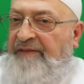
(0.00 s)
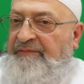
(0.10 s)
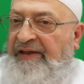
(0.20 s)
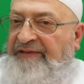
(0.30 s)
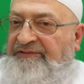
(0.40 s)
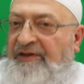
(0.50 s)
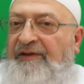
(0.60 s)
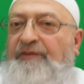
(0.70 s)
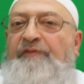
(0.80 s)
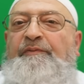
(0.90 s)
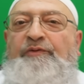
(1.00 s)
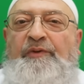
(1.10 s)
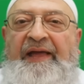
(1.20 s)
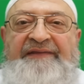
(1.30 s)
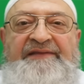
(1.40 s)
ابن العطار يثبت
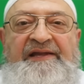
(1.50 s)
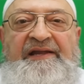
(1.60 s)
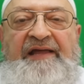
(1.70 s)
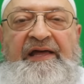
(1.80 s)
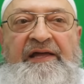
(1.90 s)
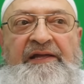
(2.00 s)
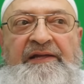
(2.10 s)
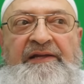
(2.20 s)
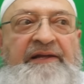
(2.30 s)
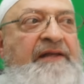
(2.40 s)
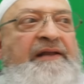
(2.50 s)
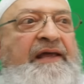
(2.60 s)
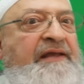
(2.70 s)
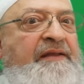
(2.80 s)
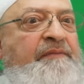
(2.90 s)
الحد لله
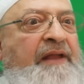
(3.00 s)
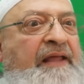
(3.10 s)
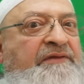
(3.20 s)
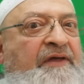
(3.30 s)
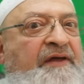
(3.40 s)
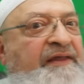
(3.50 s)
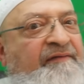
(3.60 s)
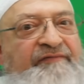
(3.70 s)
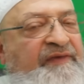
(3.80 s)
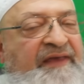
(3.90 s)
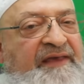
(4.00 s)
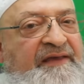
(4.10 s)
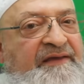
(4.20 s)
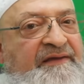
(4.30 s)
لكن ابن العطار ينفيه